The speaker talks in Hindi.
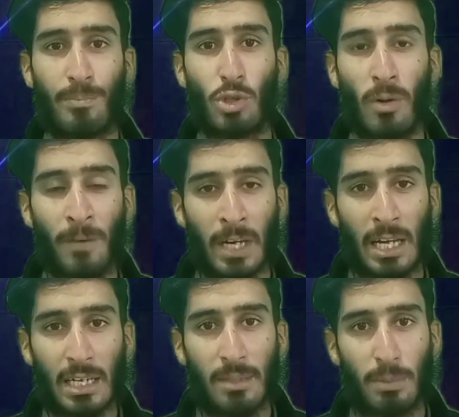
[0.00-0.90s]

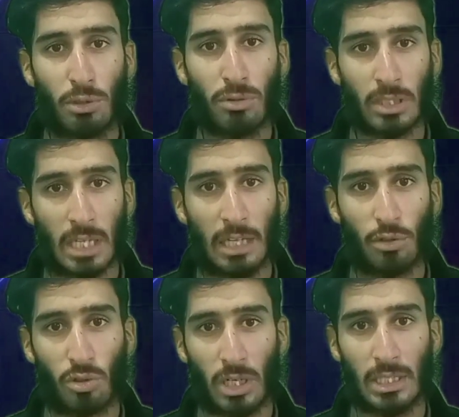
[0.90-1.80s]
जुल्फ़ार अली भुट्टो के
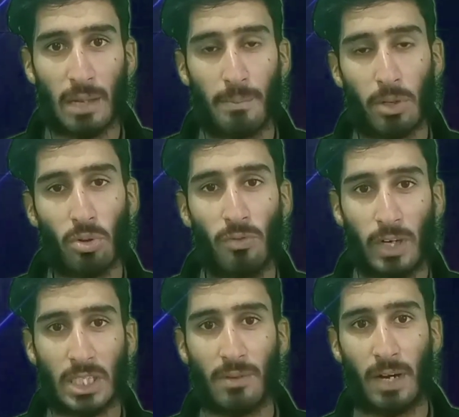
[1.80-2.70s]
साथ हो रहा था बिल्कुल वैसे